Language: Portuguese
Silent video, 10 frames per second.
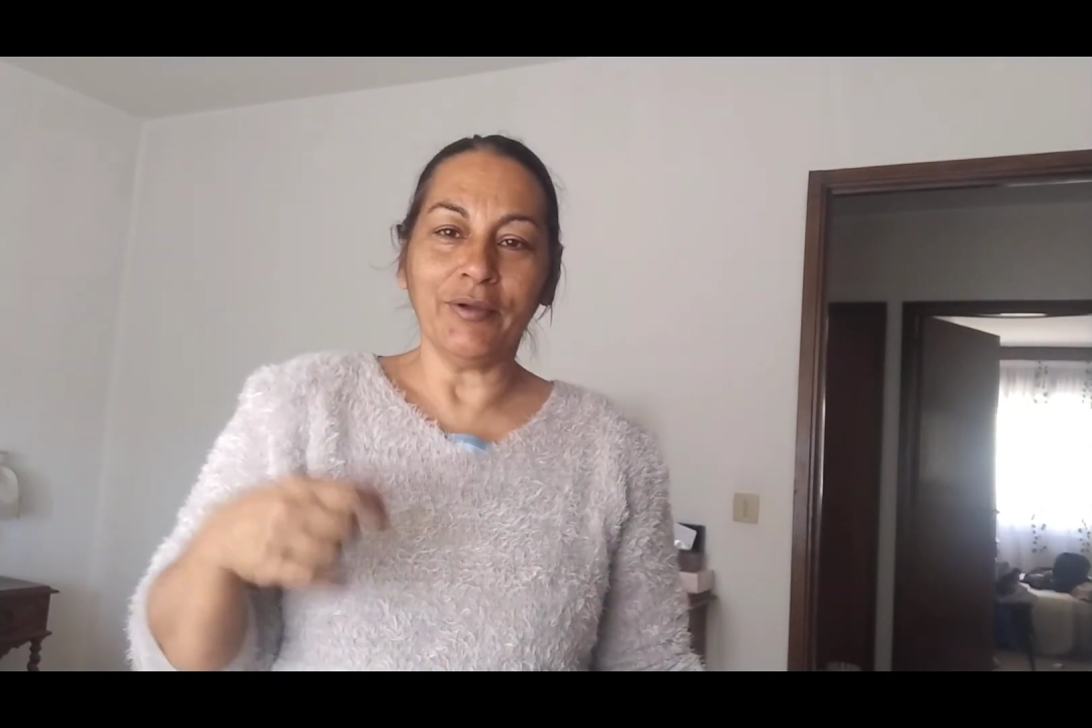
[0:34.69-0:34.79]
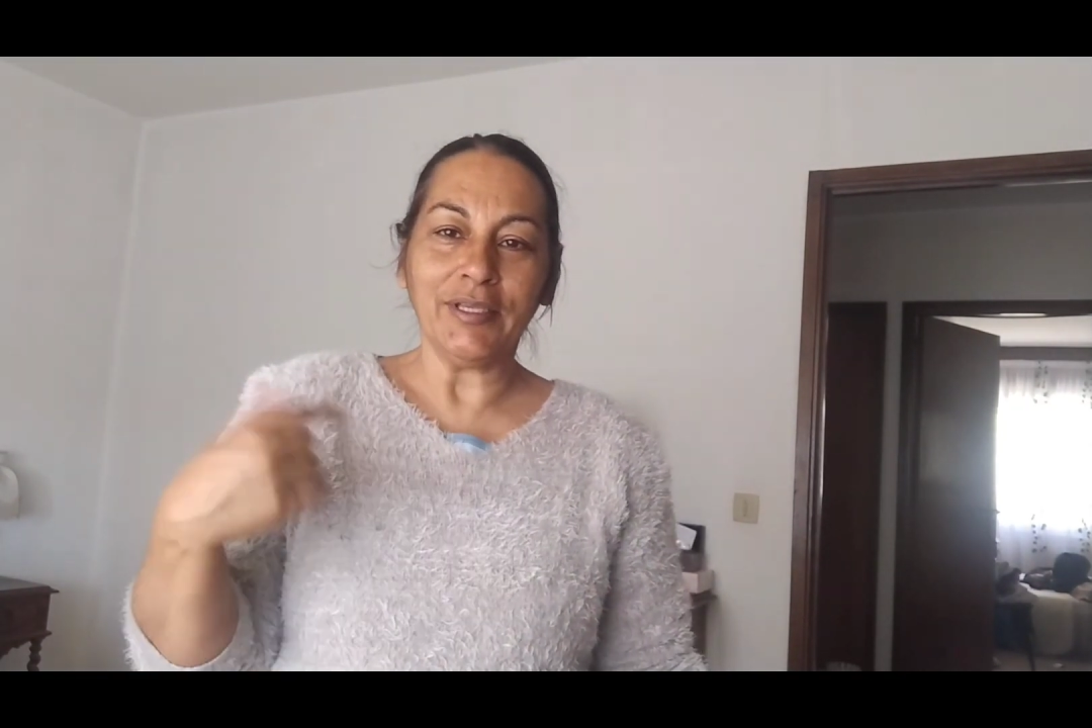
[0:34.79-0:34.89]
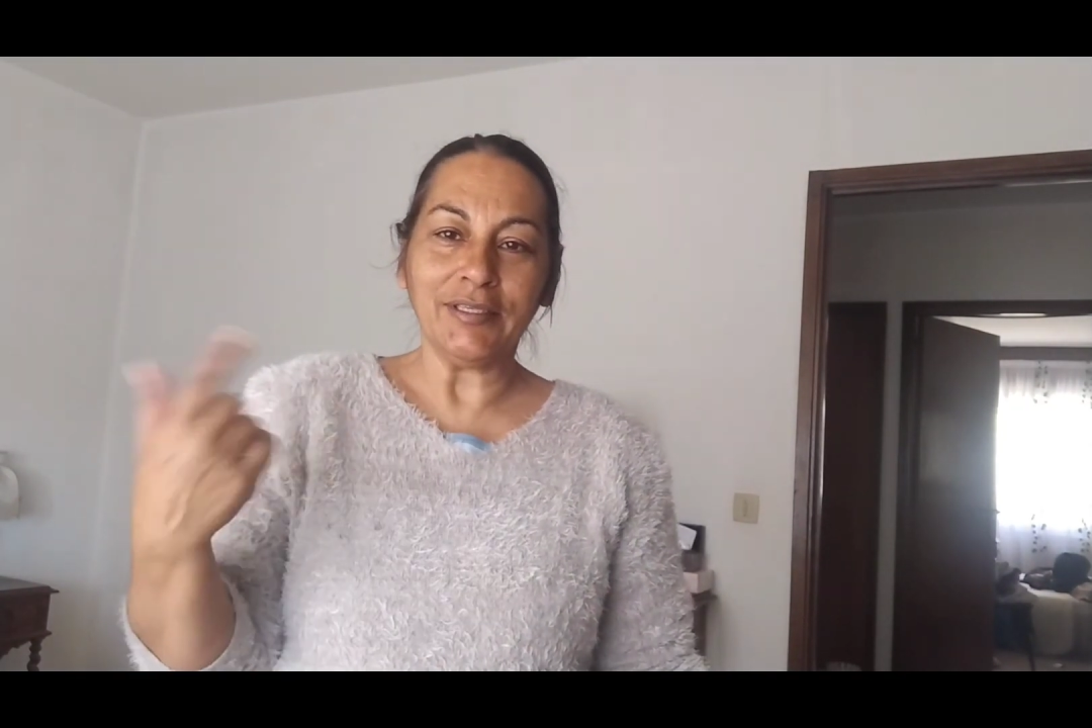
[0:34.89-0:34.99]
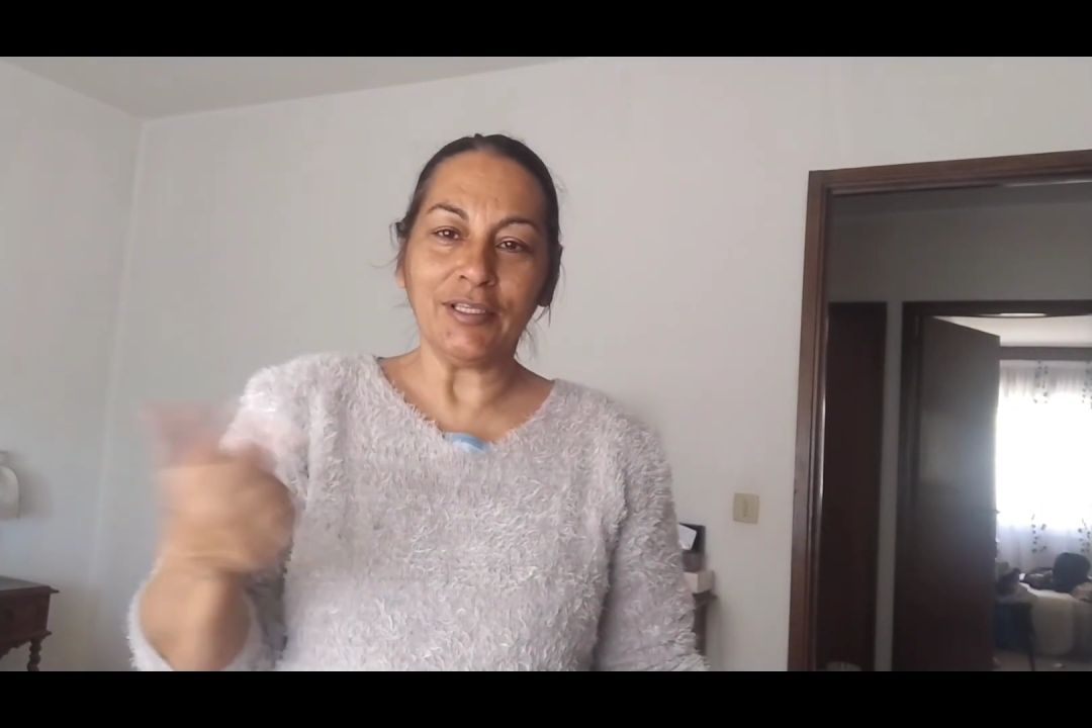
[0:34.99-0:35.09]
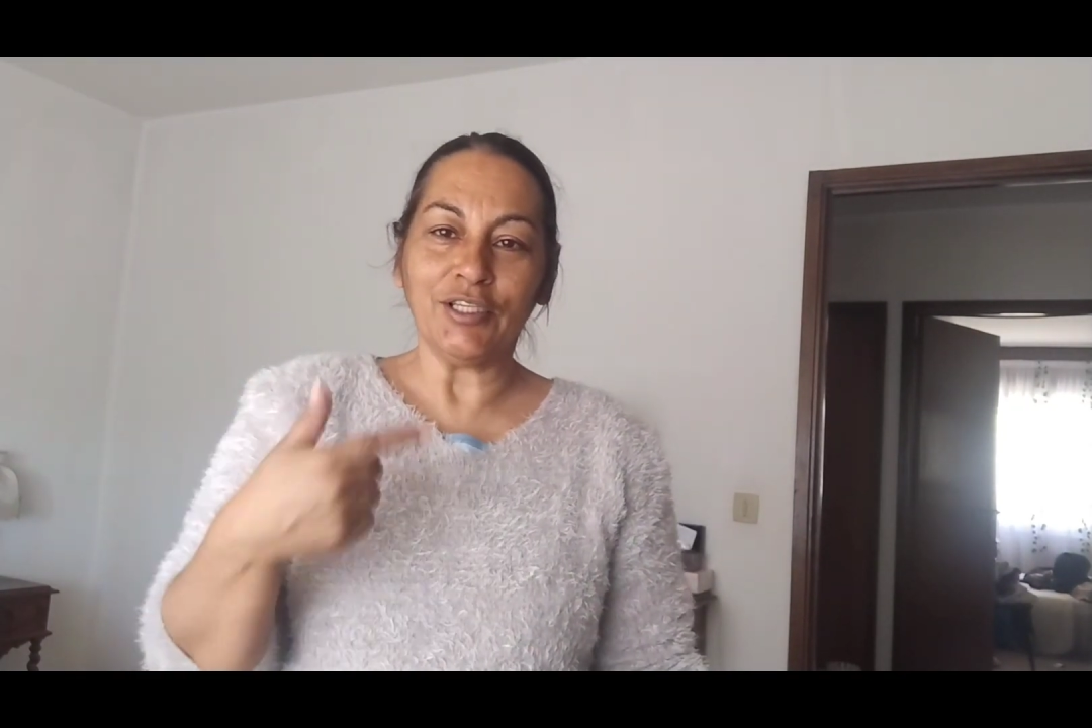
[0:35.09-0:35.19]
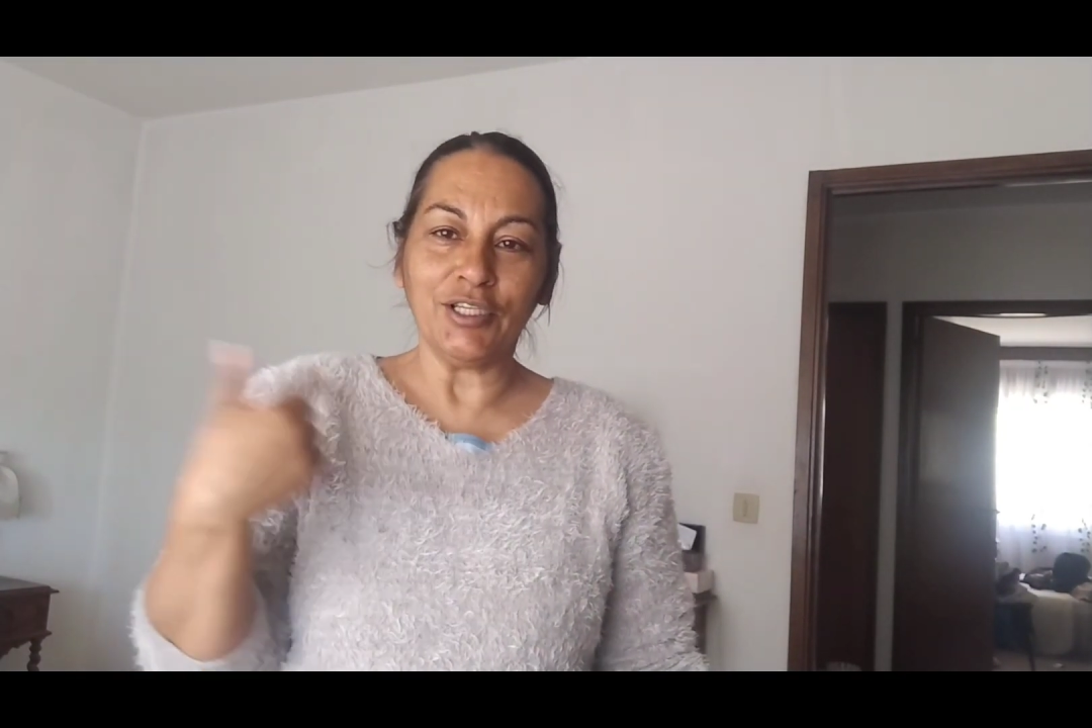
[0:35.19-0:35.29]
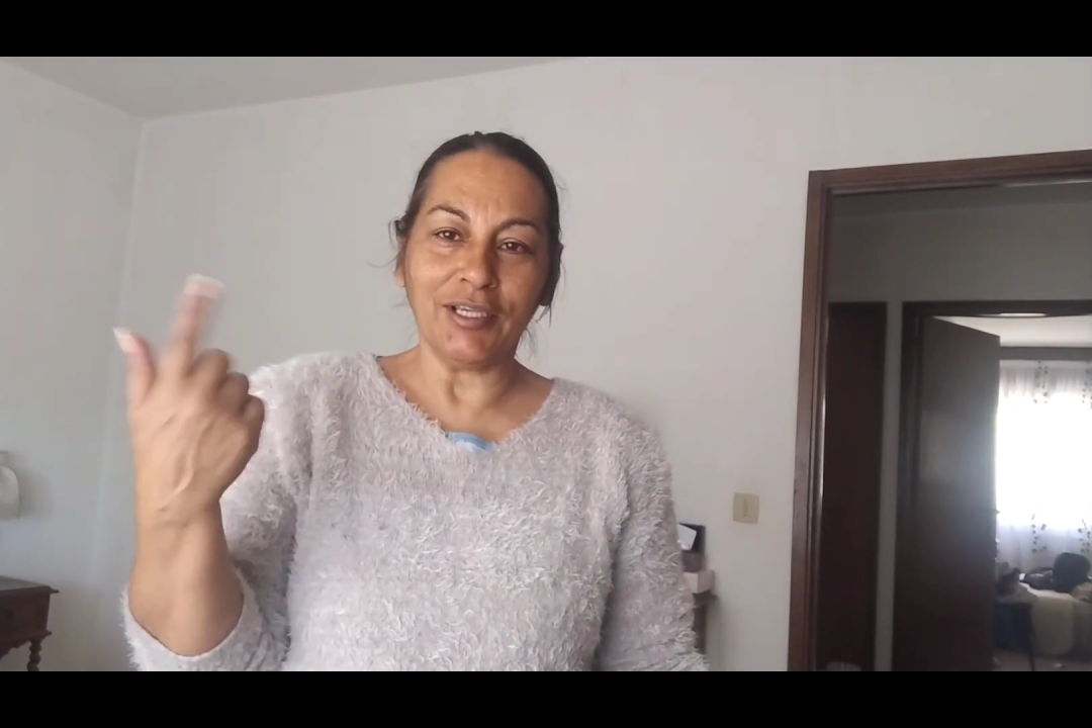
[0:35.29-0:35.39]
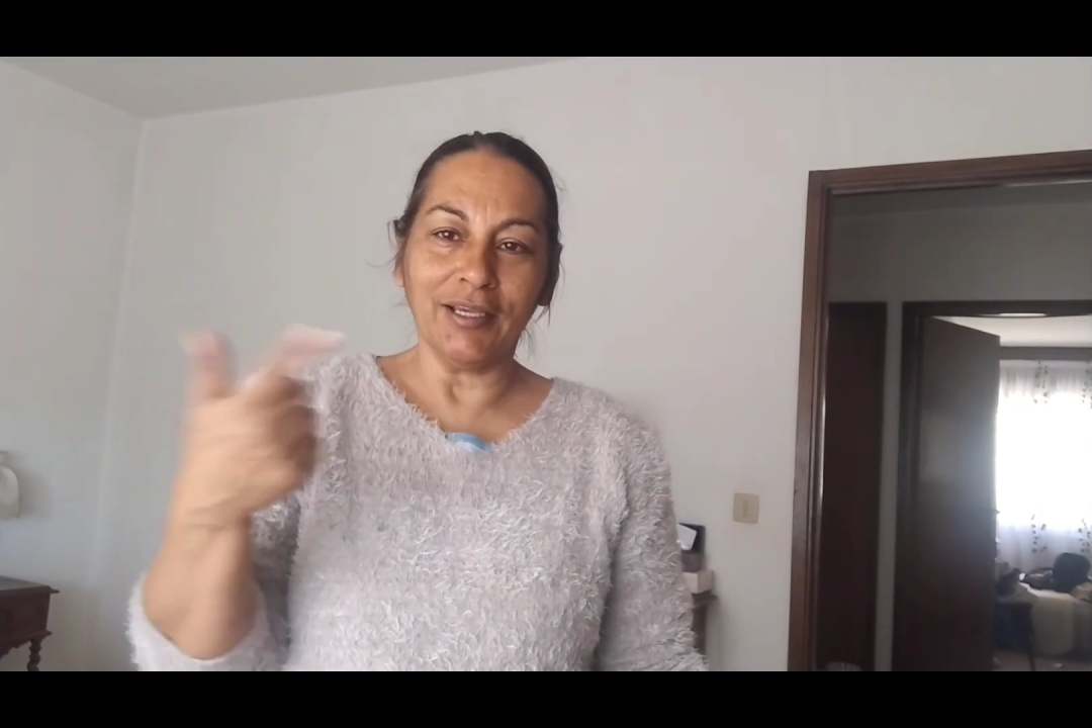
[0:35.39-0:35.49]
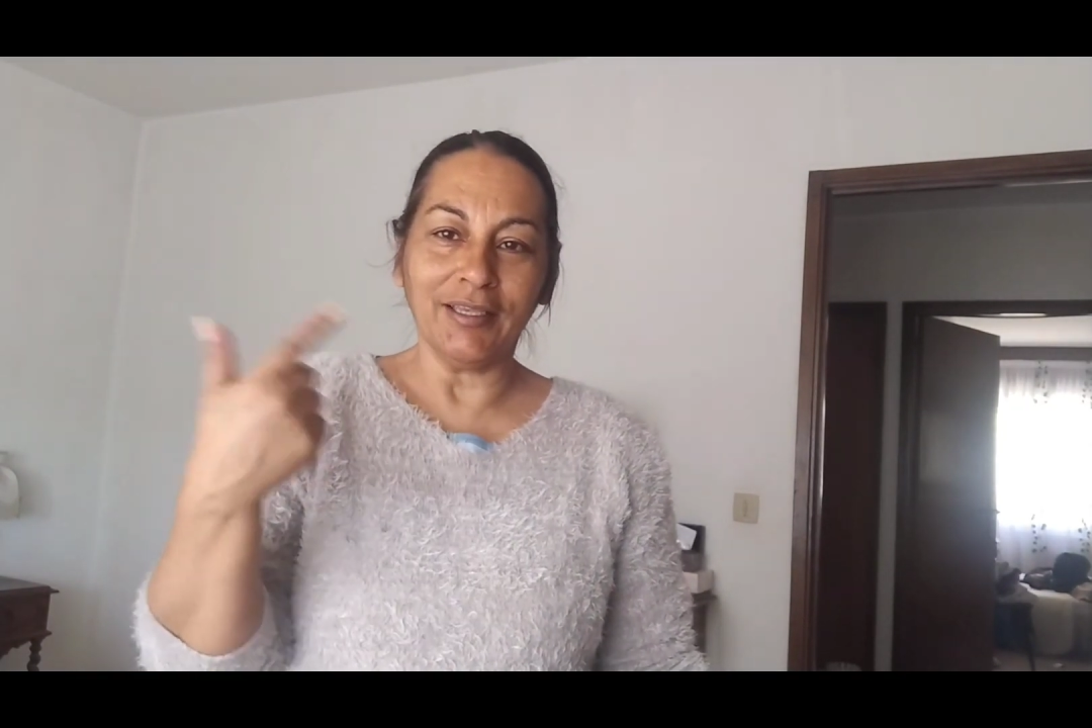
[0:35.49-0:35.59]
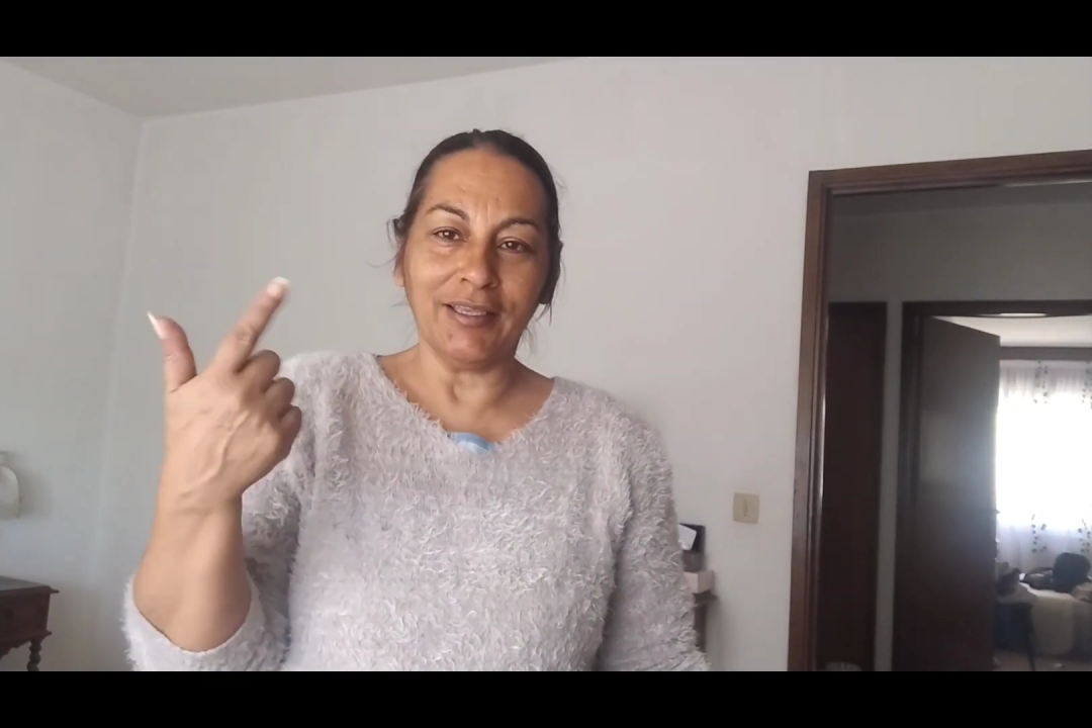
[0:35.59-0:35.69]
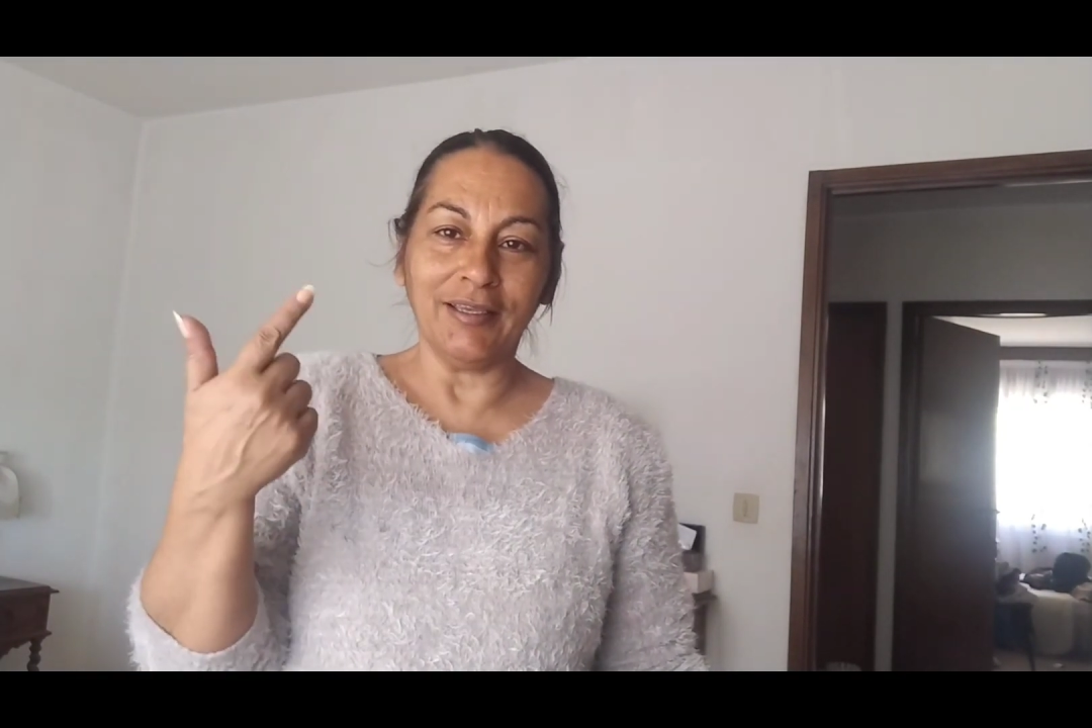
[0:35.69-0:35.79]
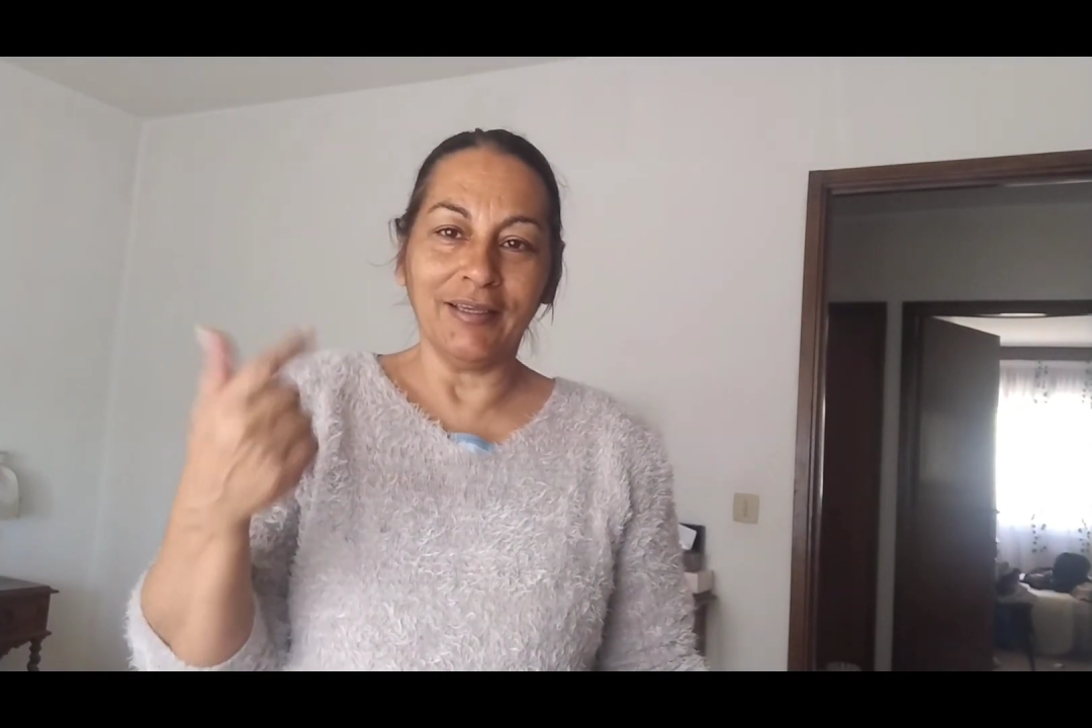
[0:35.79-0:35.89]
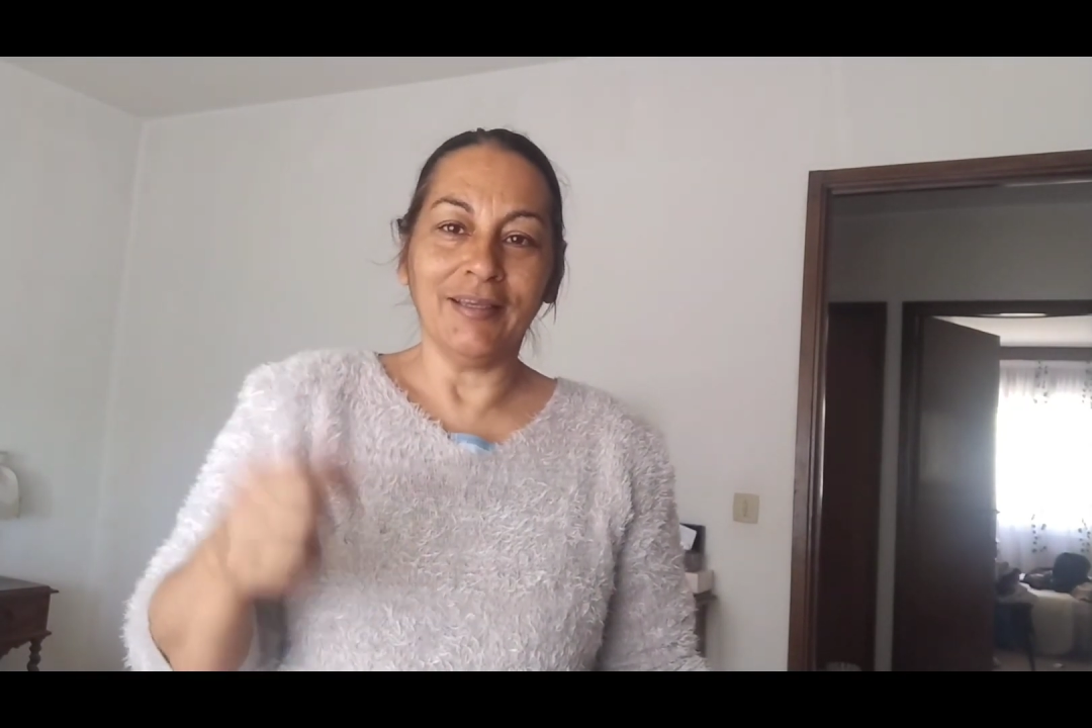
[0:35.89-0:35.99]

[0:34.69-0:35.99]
esse dia aqui